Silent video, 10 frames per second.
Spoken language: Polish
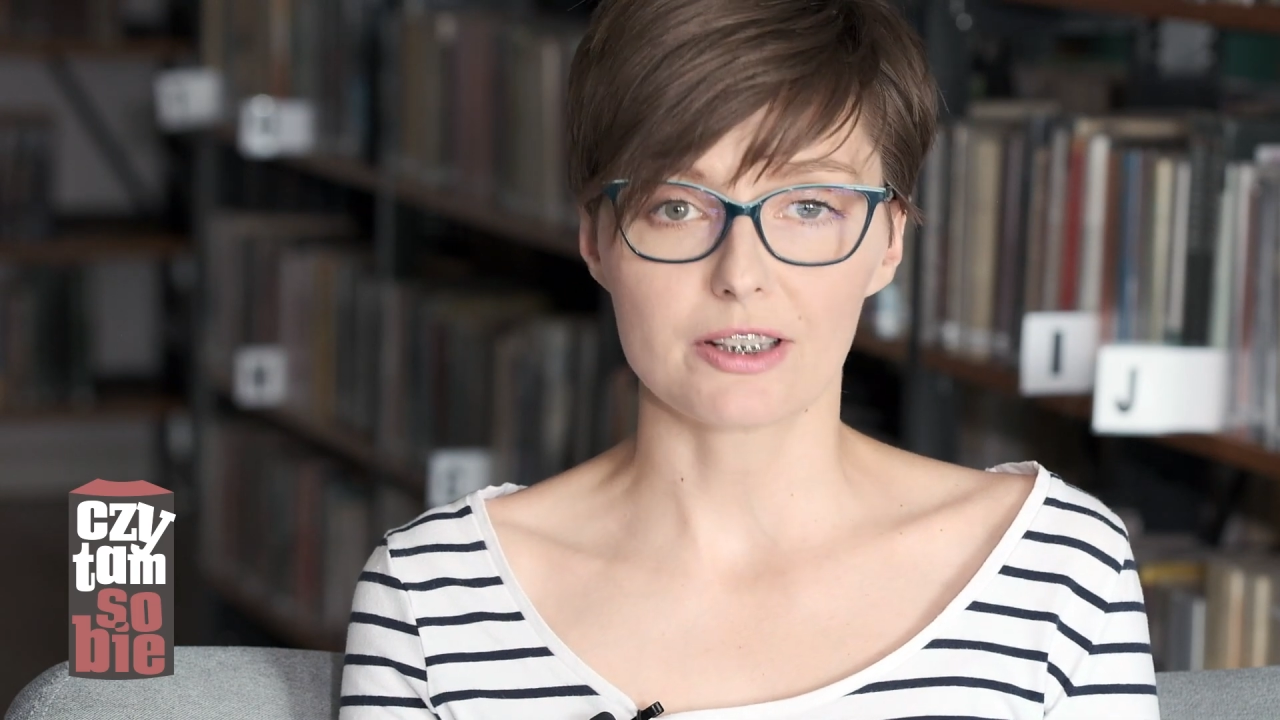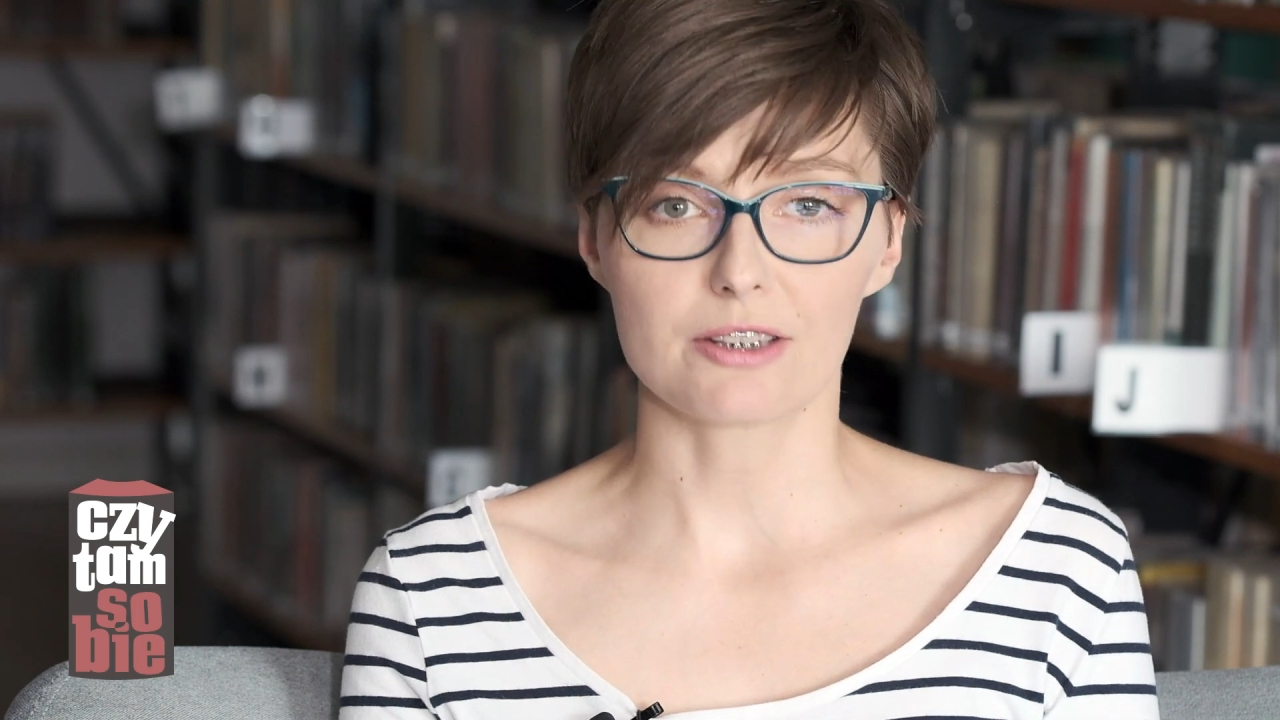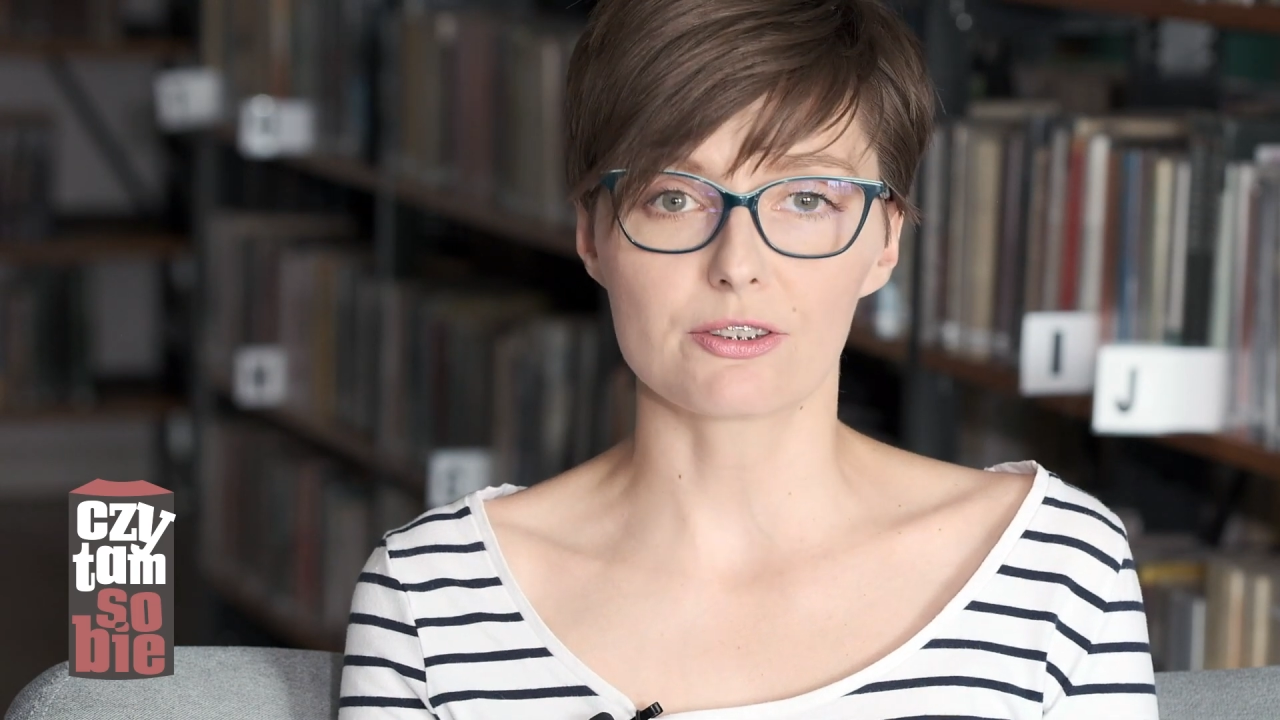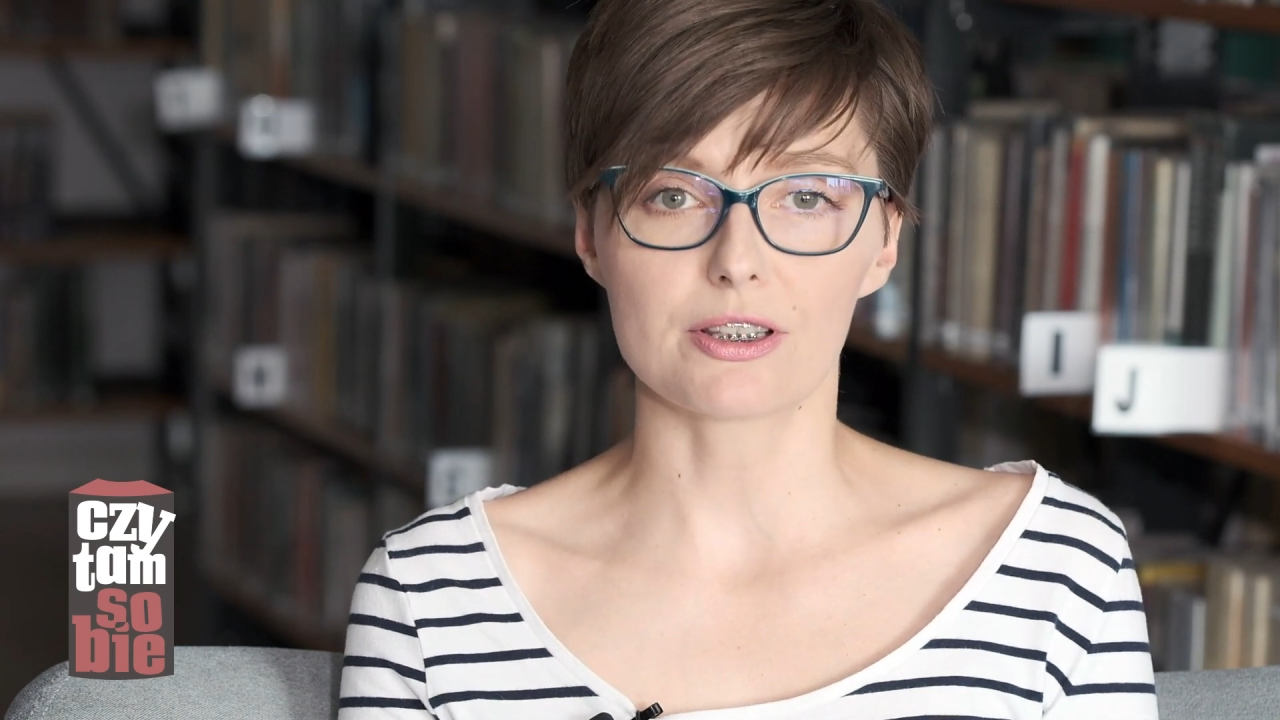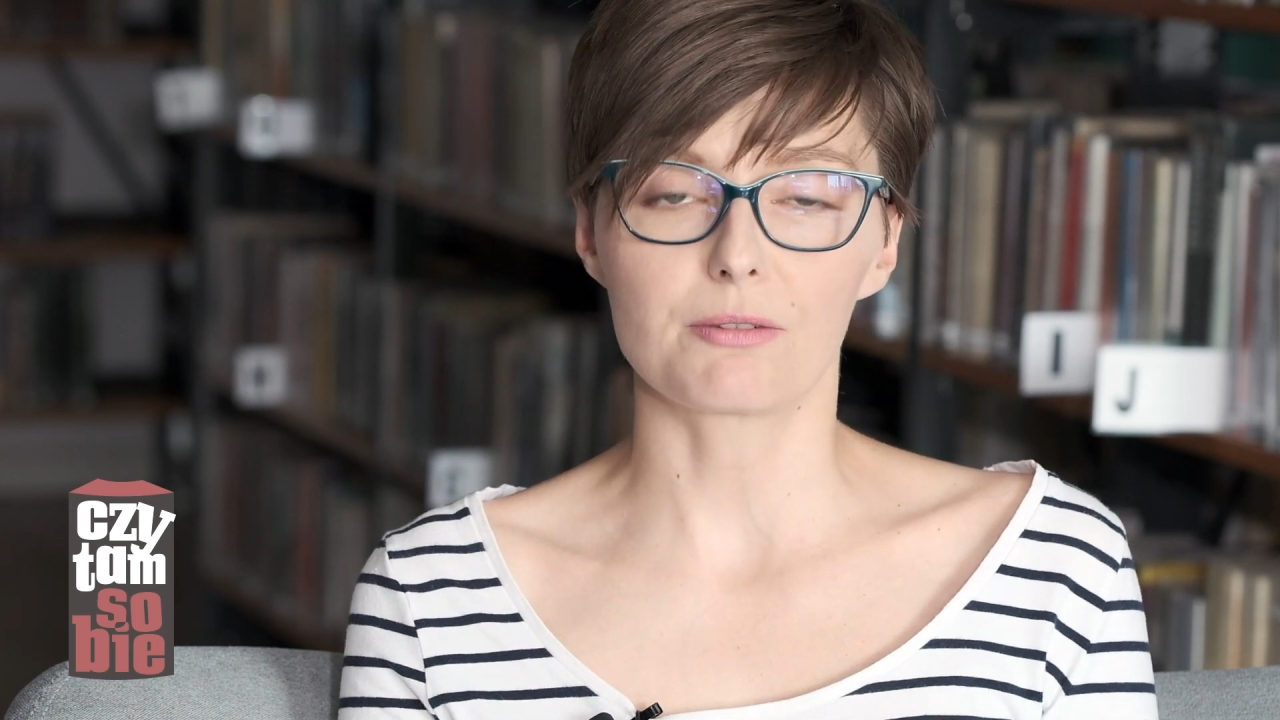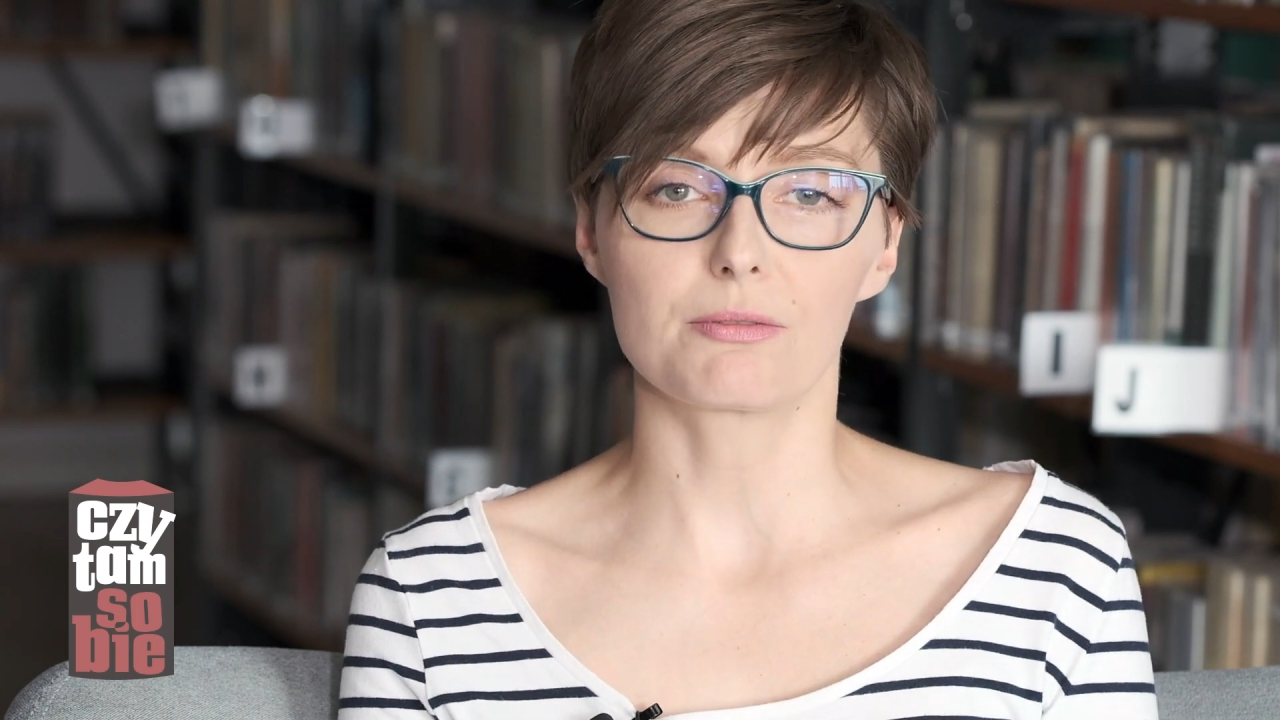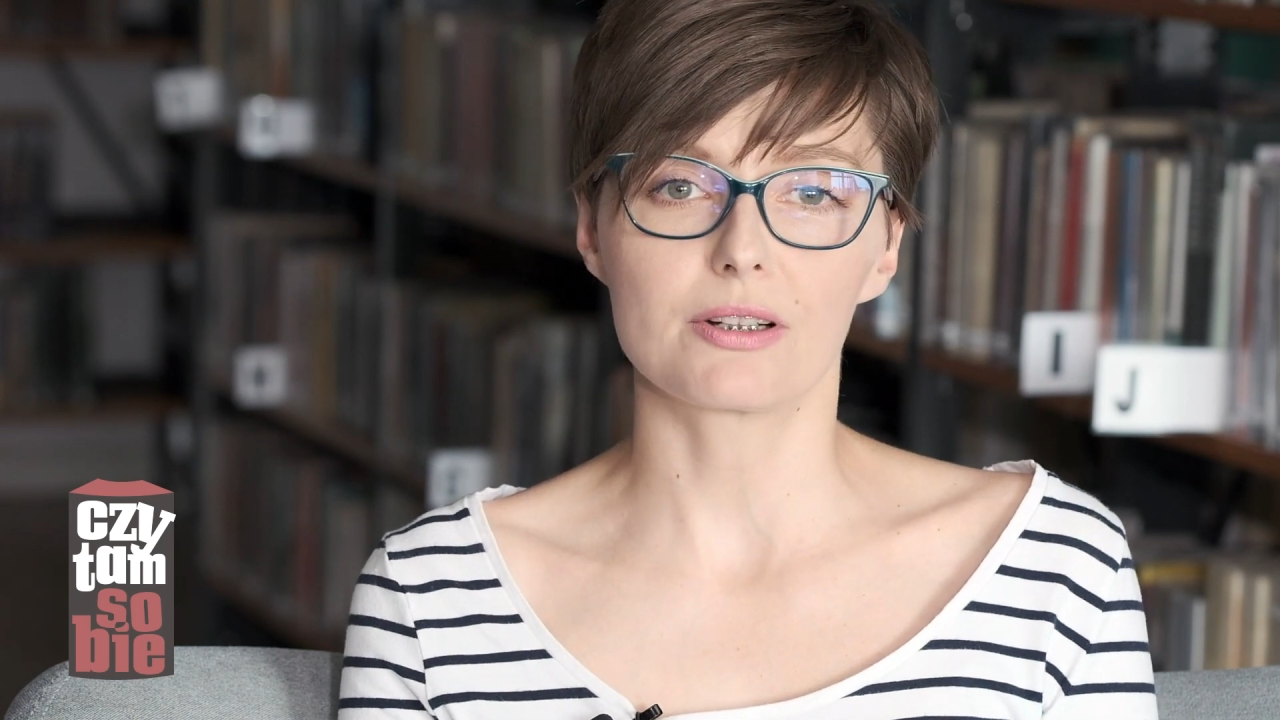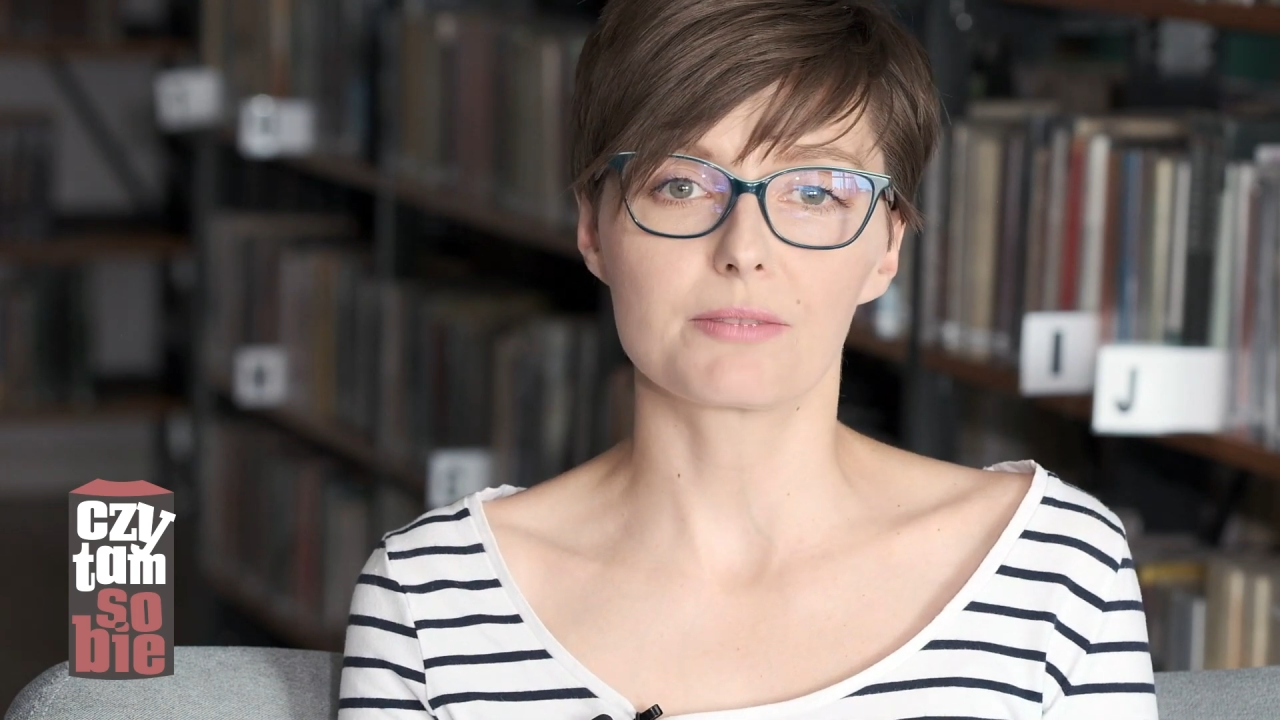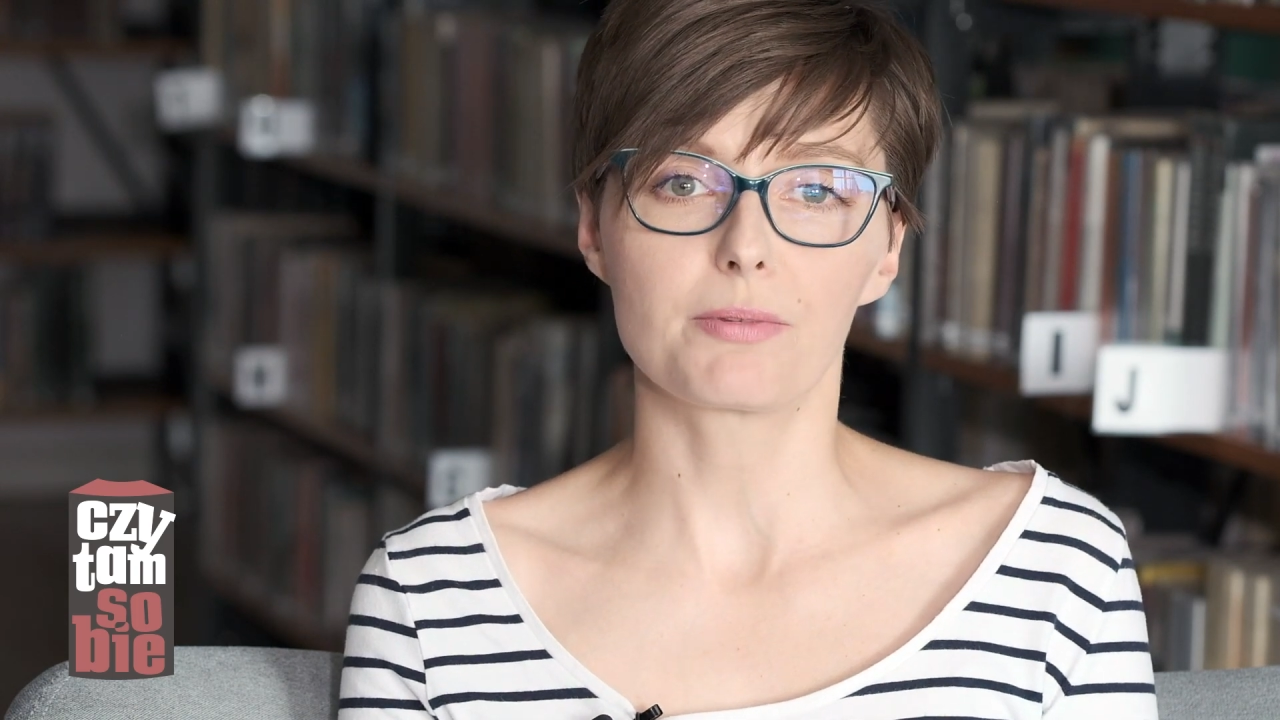Został e,